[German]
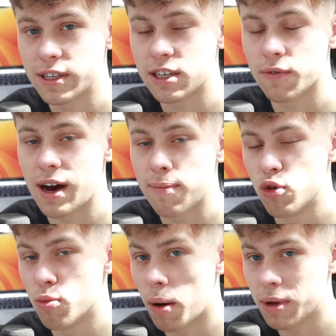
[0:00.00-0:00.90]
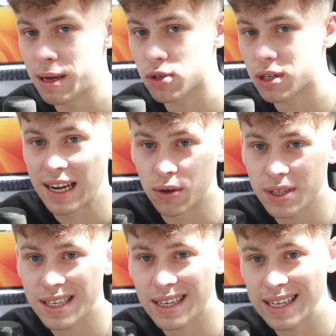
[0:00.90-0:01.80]
welche welche Farben ihr überhaupt nehmen sollt,
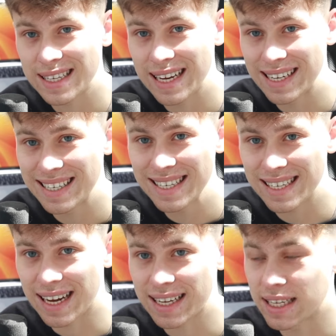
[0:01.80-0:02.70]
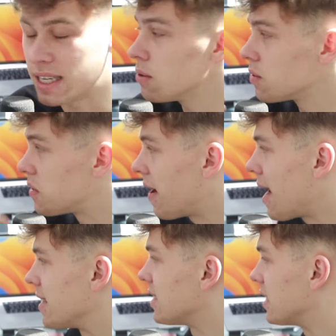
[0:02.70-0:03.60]
nutze ich ganz gern diese Seite hier und zwar
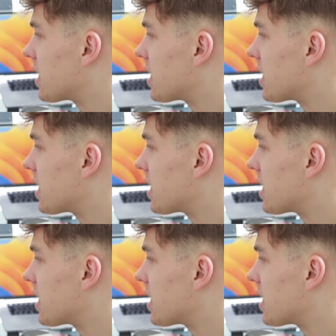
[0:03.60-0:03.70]
heißt die